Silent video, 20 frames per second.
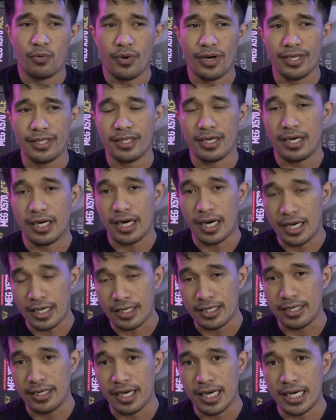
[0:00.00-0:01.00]
quite
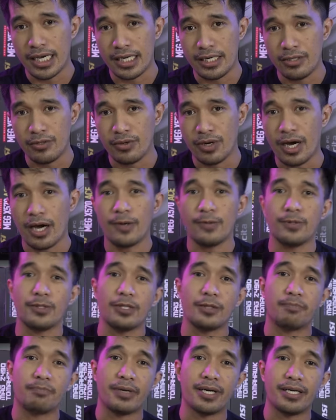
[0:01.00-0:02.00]
odd dahil yung
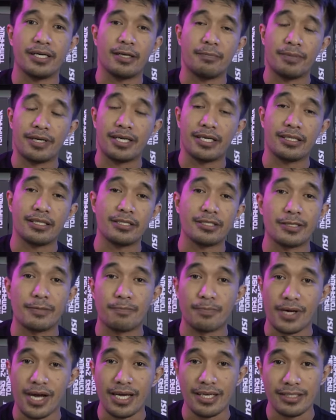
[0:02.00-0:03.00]
counterpart niya pagdating sa
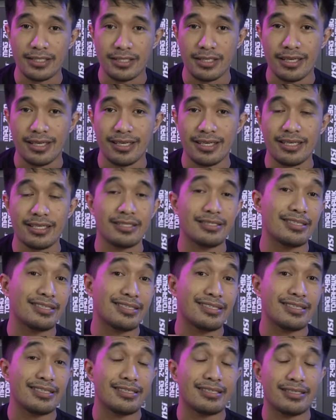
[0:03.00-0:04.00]
pricing is the
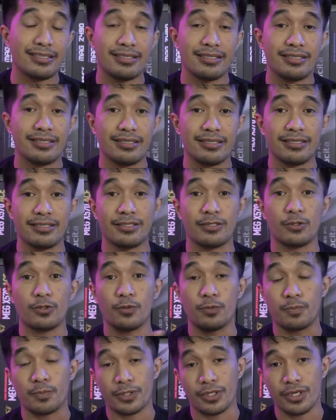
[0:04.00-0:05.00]
1660
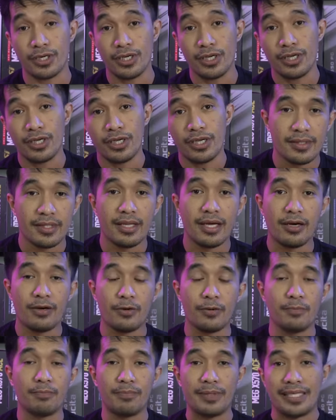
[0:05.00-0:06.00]
Super ng
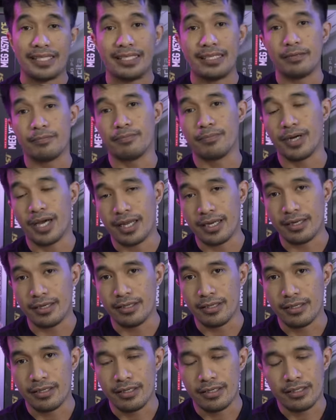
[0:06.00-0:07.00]
competing brand.
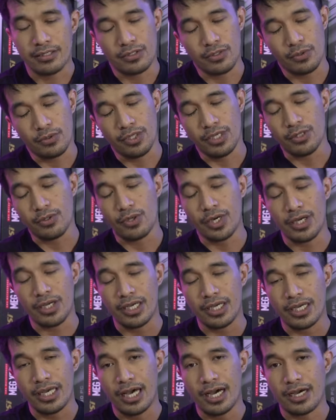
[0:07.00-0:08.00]
So dito
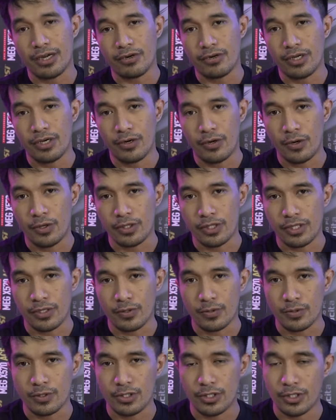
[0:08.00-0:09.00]
ngayon nagkakaroon ng konting
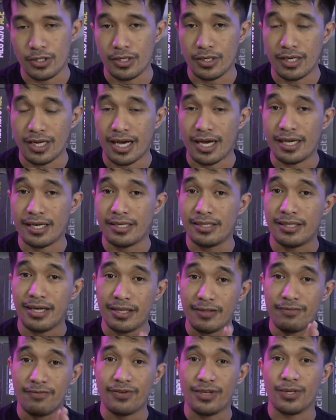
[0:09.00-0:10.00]
concern dahil
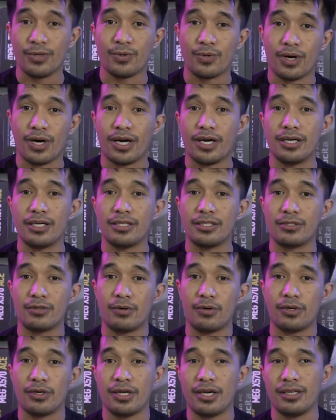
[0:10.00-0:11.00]
that video card is
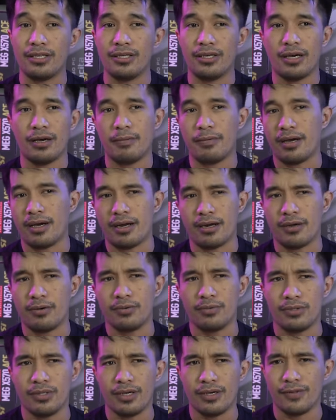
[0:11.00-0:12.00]
already uh,
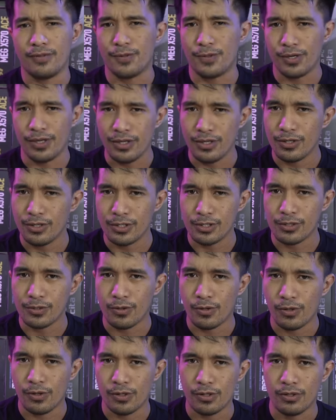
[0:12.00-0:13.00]
around 3 uh, years
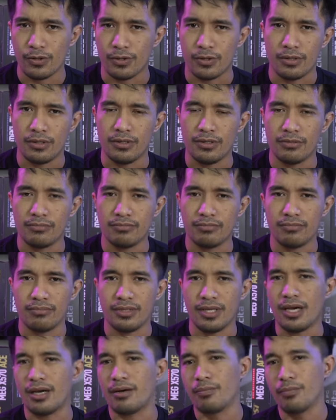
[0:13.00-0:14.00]
old or
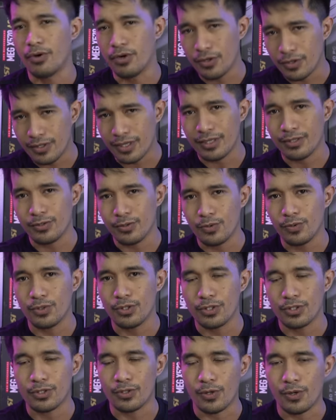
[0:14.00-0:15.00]
yeah, more than 2
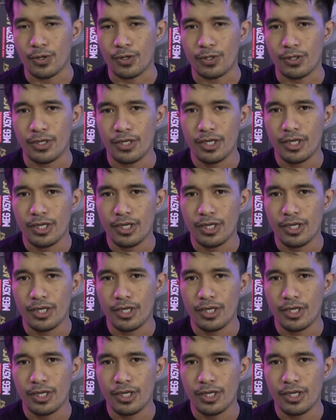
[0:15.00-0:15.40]
years old